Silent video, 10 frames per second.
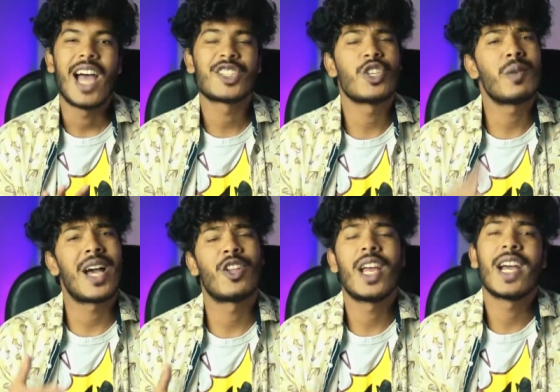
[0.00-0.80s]
আসলে
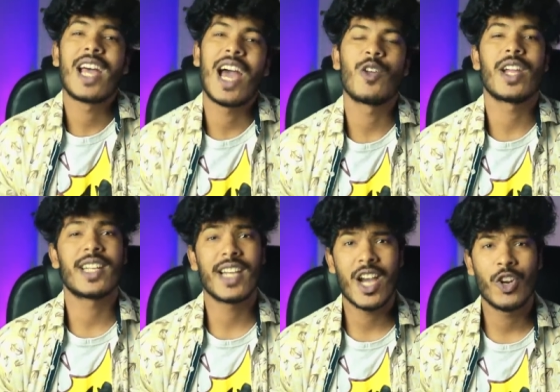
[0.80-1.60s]
ভালো লাগার আরও
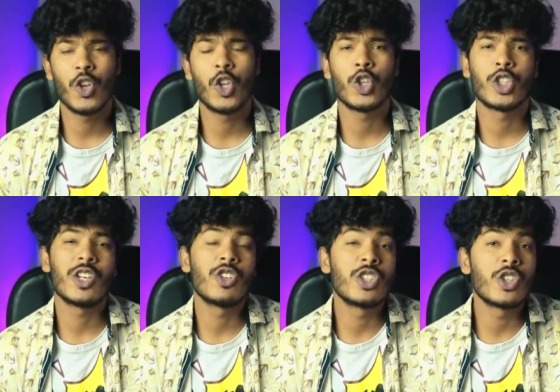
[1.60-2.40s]
একটা কারণ হলো
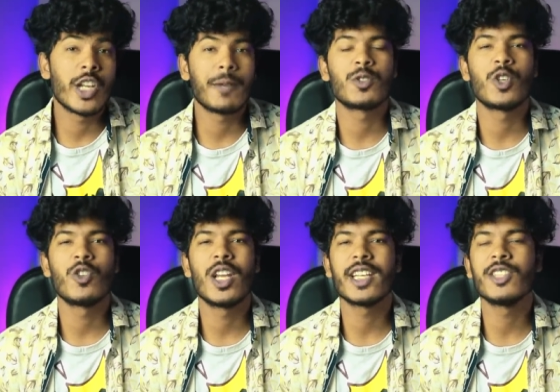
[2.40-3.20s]
তথাকথিত র্যাপ
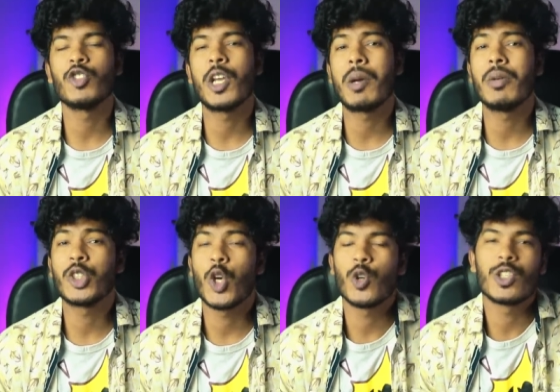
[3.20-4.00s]
সংগুলা কিন্তু এভাবে
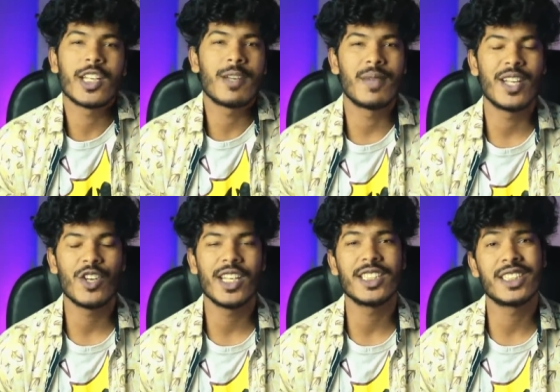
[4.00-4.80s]
শহর থেকে বের
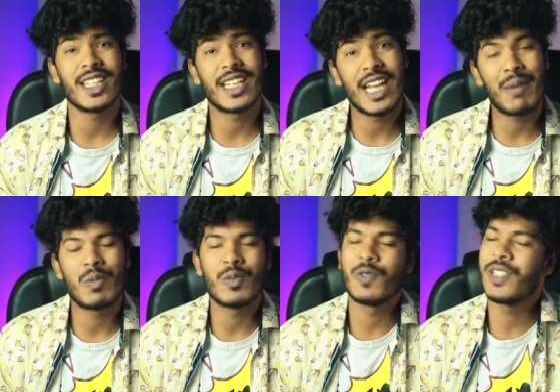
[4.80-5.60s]
হয়ে এসে গ্রাম্য
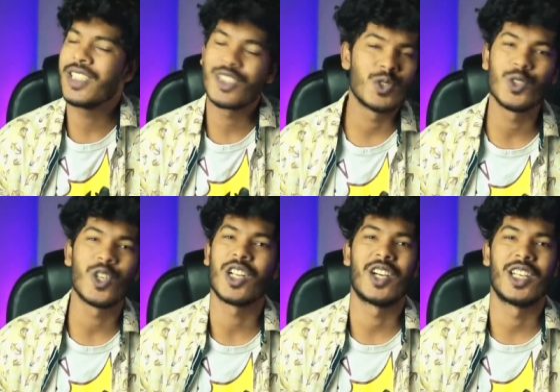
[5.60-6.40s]
পরিবেশে শুট
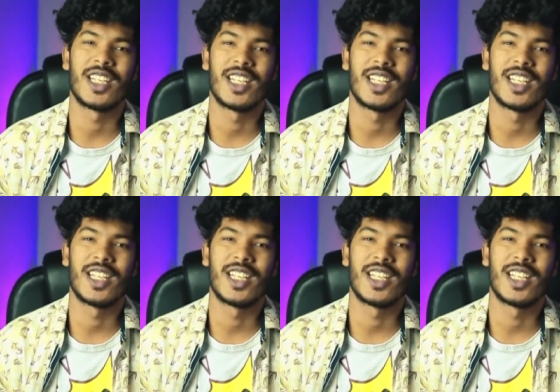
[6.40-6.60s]
করা হয়